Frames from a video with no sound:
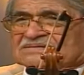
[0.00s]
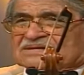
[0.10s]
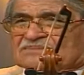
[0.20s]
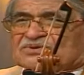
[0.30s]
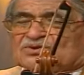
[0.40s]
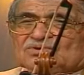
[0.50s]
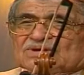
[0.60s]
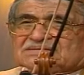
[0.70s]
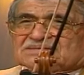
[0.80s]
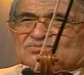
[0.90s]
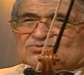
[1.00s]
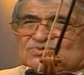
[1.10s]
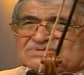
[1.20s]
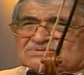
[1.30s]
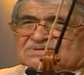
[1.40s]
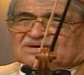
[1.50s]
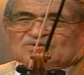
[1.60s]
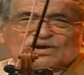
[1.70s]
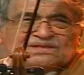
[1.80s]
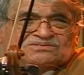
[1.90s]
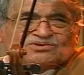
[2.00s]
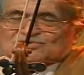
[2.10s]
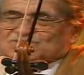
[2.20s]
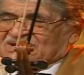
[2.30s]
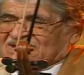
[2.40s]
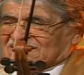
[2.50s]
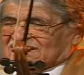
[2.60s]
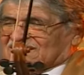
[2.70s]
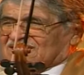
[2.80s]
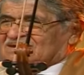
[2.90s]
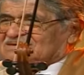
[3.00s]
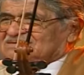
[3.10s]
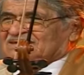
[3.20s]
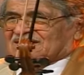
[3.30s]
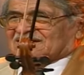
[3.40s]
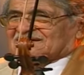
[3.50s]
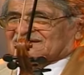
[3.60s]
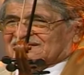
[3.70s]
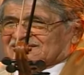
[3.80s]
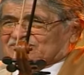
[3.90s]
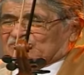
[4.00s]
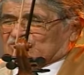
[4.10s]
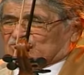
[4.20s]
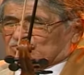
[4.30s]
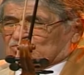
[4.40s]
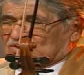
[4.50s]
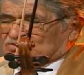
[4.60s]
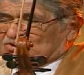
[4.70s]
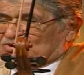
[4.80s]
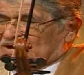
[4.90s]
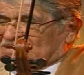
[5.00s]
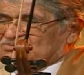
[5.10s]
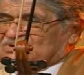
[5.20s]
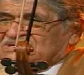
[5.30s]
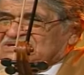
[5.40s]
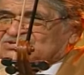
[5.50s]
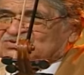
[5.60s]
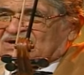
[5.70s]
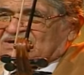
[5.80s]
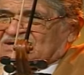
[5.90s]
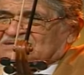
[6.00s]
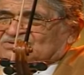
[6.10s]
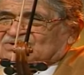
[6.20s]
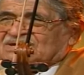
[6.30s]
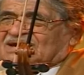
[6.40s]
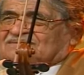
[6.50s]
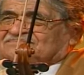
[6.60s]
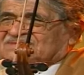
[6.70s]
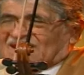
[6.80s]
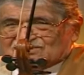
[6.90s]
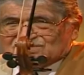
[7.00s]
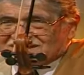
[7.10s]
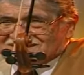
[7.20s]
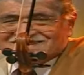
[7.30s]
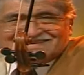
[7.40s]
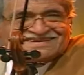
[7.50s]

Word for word: siempre hacemos nuestros encuentros. Eh, eh, bueno, cuando yo canto en quichua, él solía traducir.